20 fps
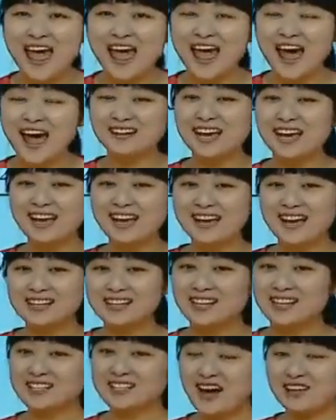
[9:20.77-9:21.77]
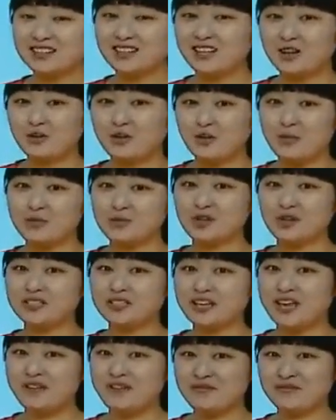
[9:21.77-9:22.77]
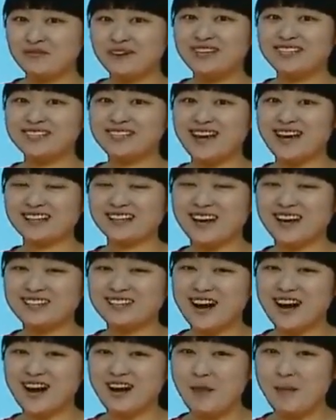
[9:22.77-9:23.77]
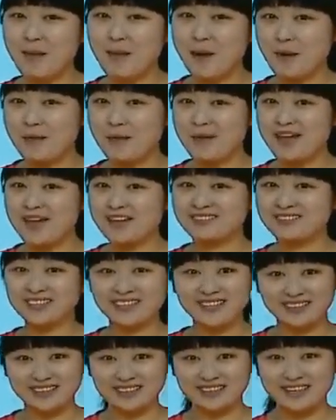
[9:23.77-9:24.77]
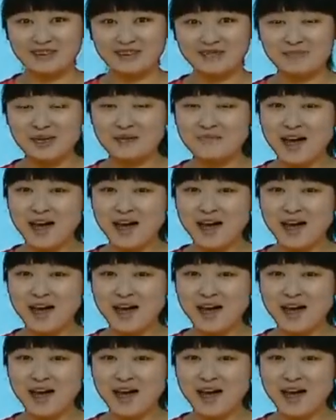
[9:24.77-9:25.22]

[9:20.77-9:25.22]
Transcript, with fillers: 好的，这道小题我们就先分享到这儿，宝贝儿们，你听明